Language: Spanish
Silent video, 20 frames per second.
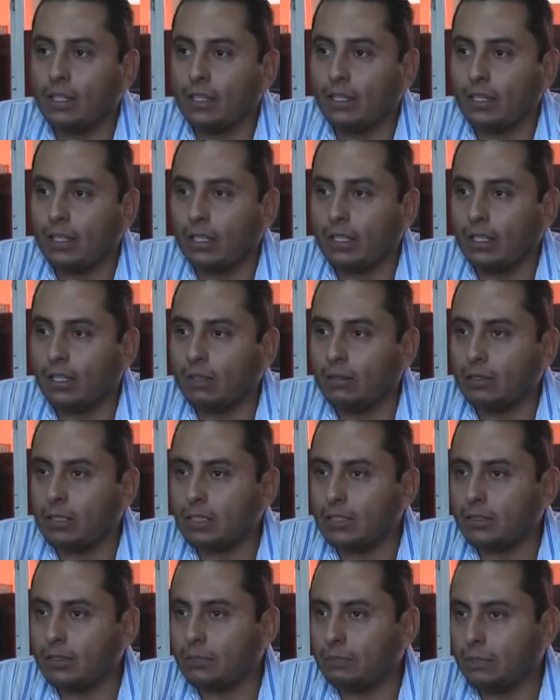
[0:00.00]
Eh,
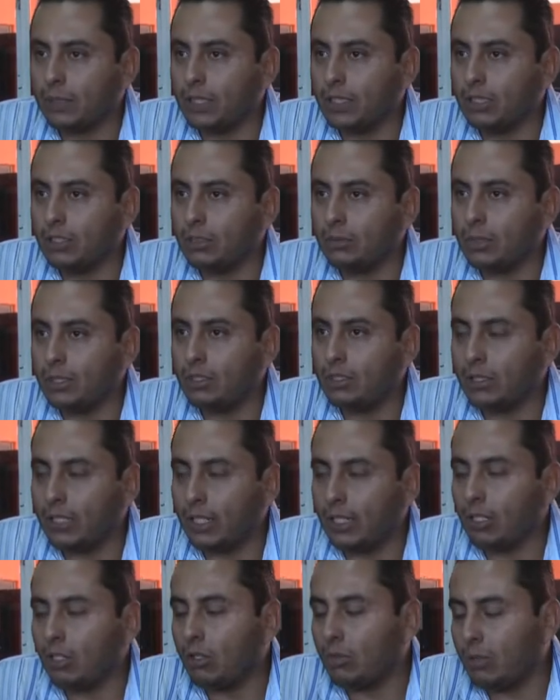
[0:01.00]
es preciso
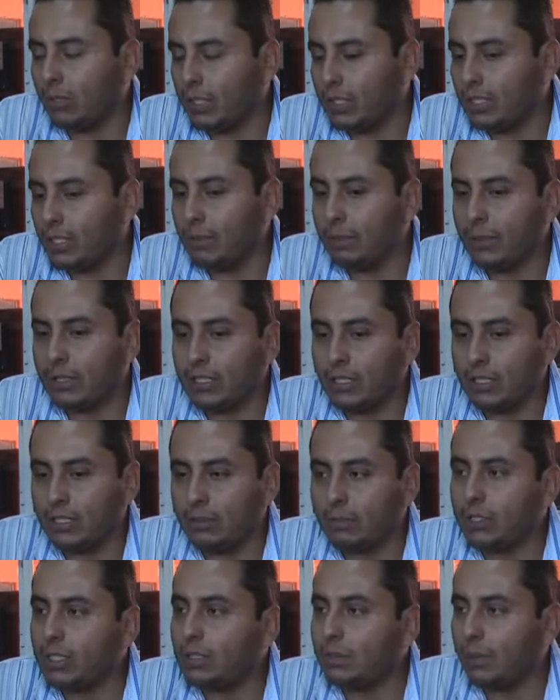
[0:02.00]
mencionar que, como decía el
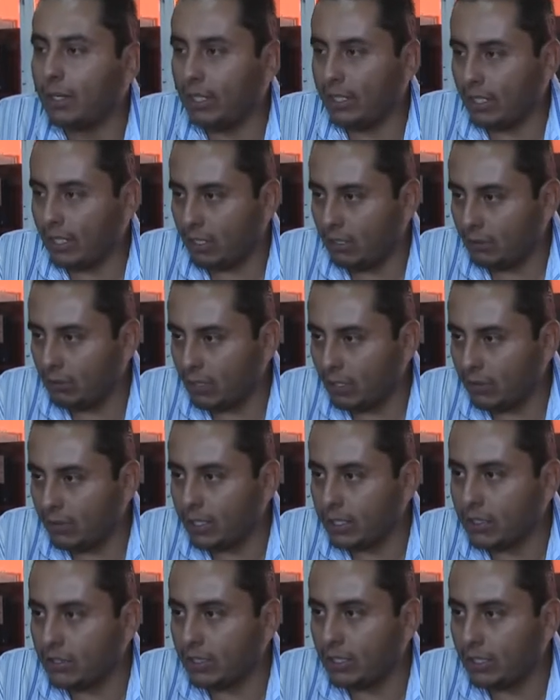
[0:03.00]
presidente municipal en alguna
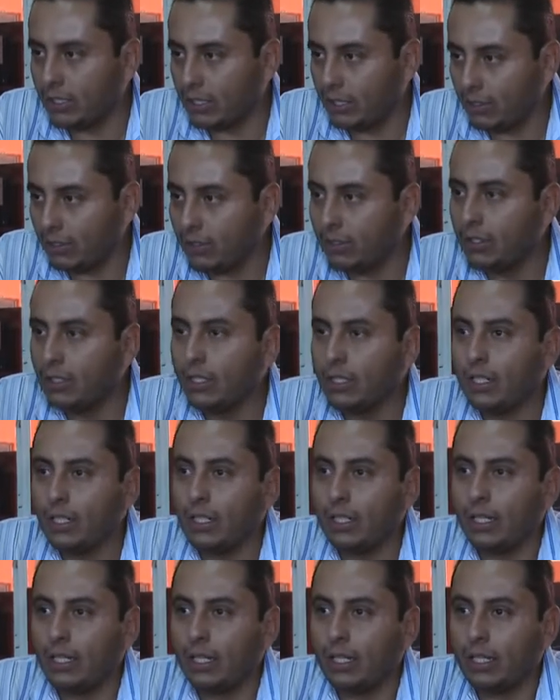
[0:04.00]
ocasión anterior,
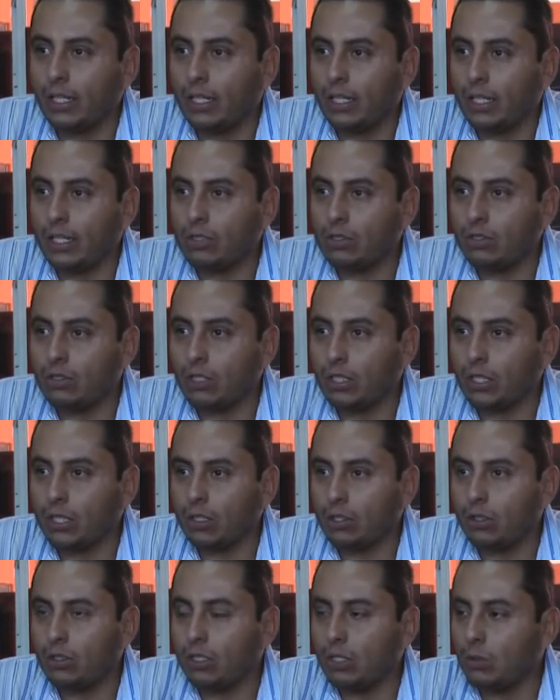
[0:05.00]
eh, esto
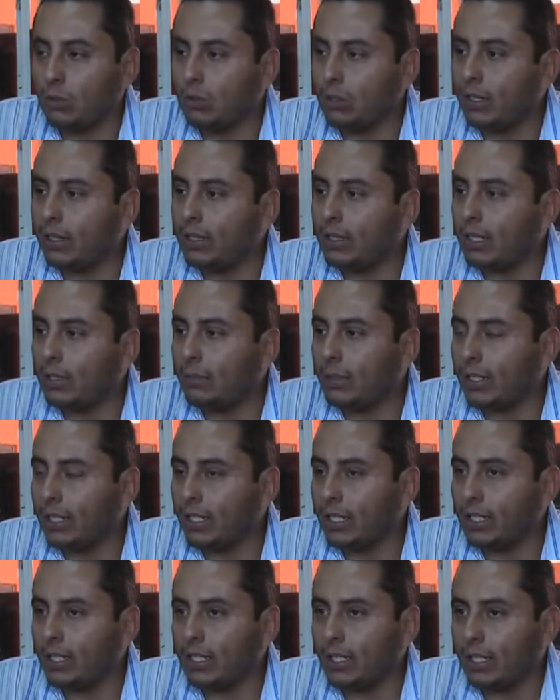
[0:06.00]
se continúa de tal
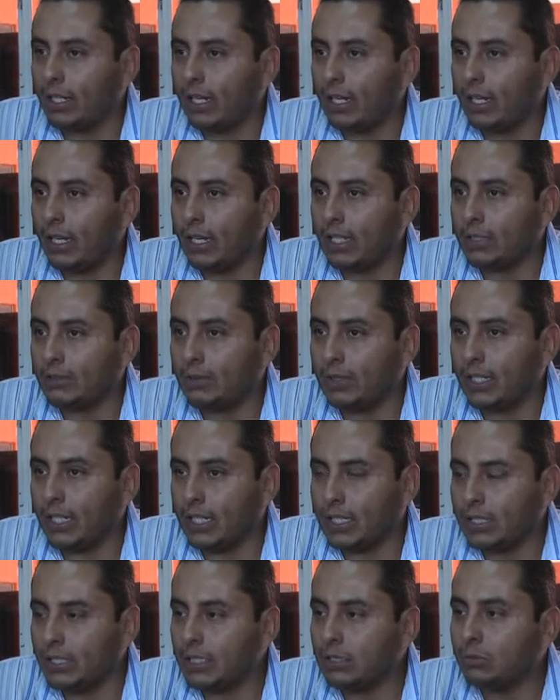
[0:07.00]
manera de que las
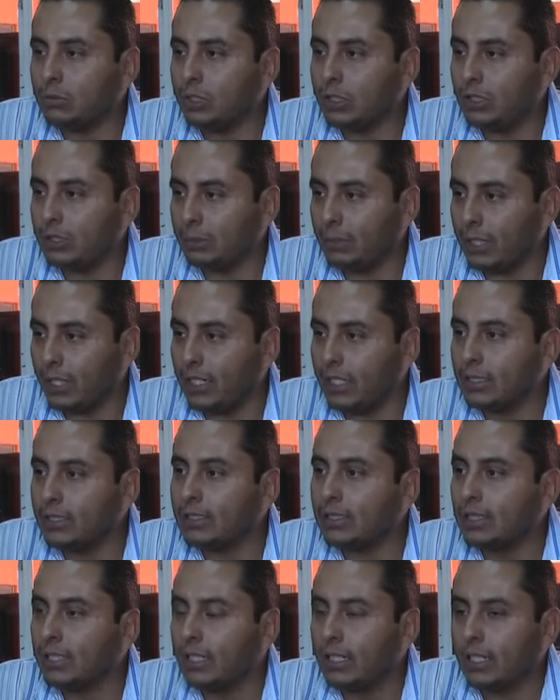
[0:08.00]
finanzas
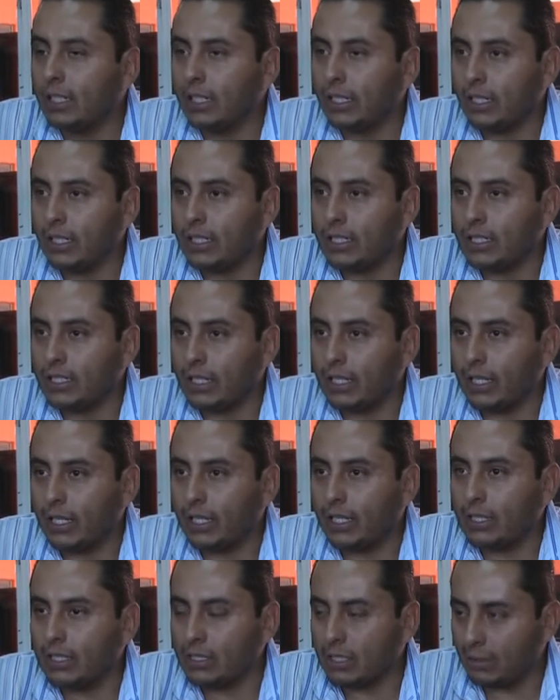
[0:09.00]
municipales
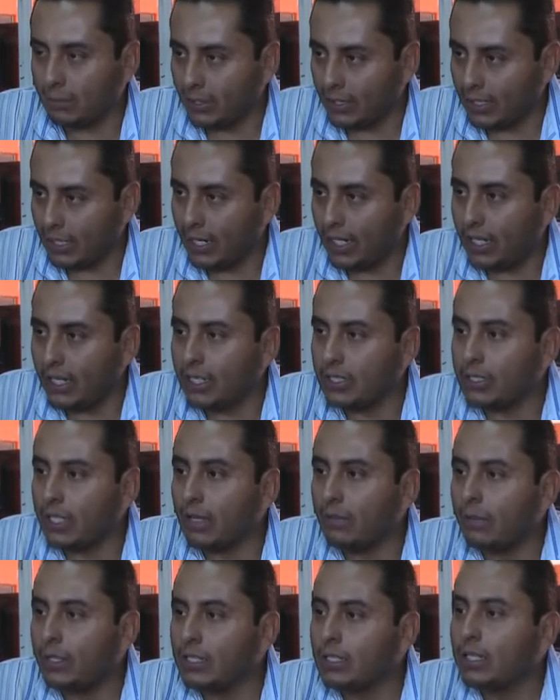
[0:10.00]
este, se mantengan
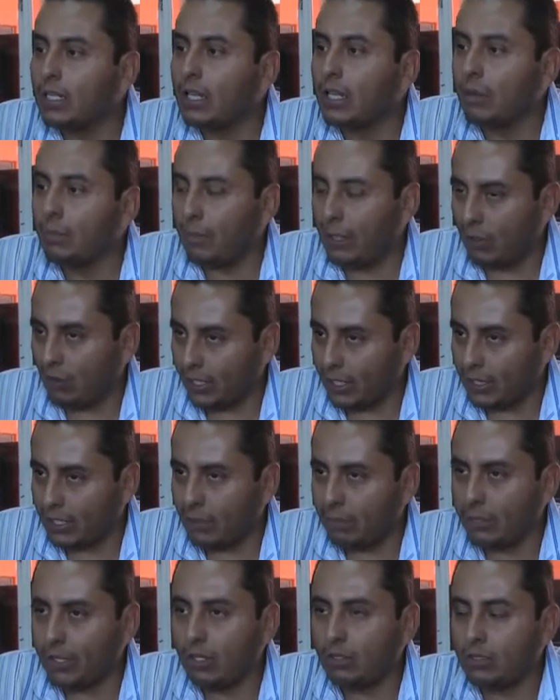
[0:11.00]
estables, pero que
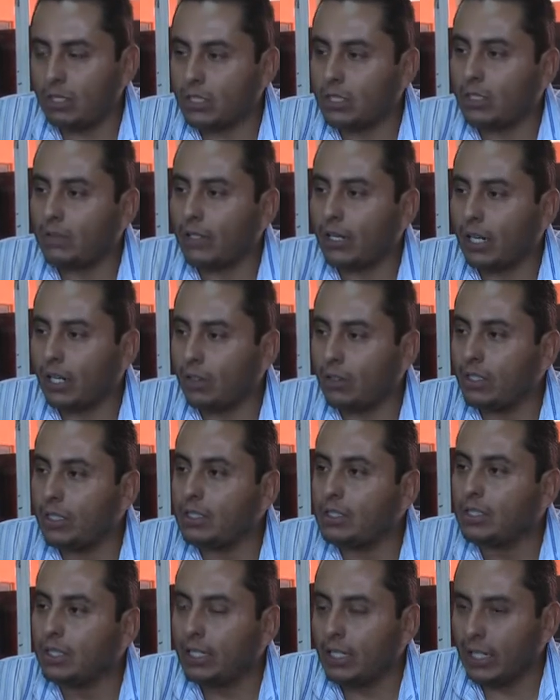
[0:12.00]
también los
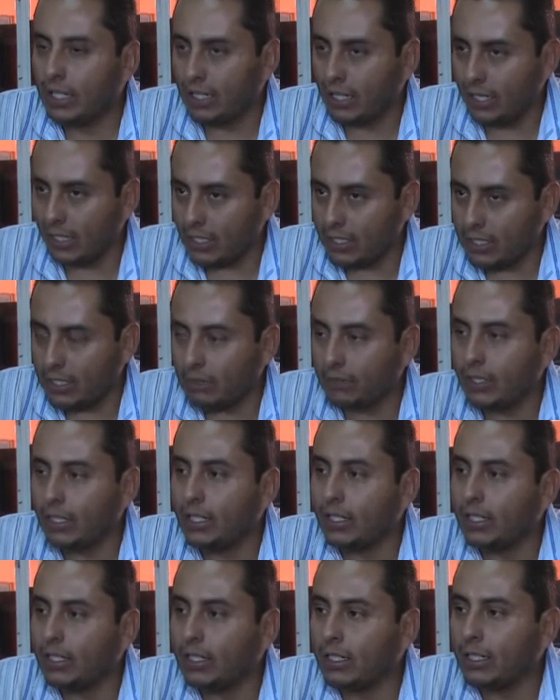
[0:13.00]
extrabajadores
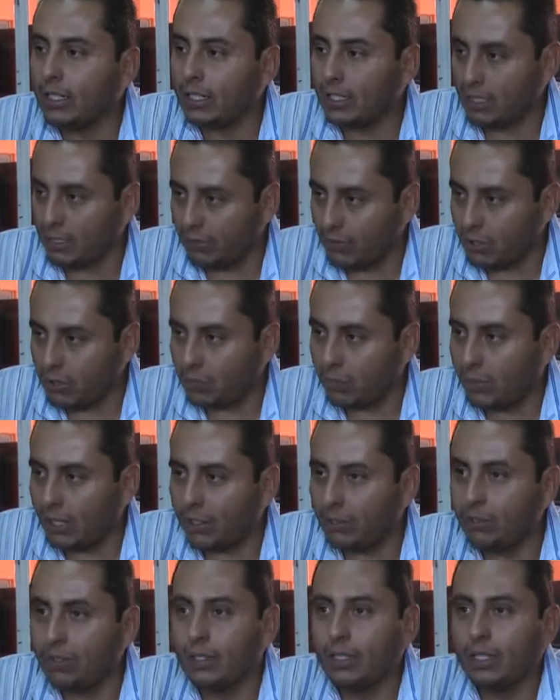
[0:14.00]
reciban, reciban su
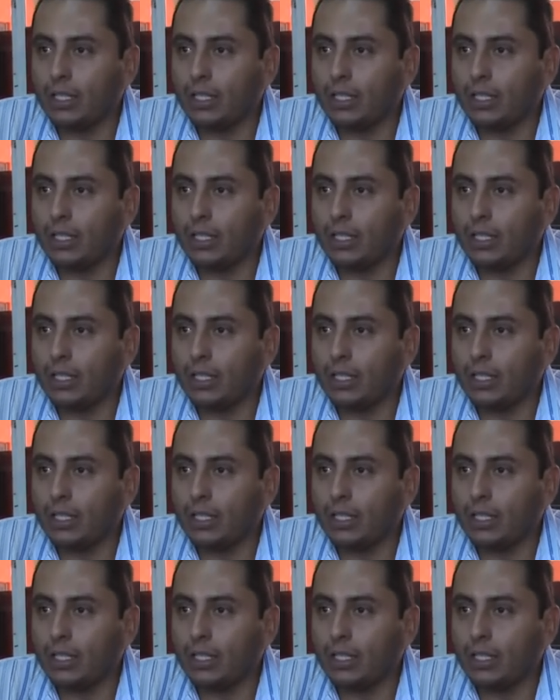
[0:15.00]
pago.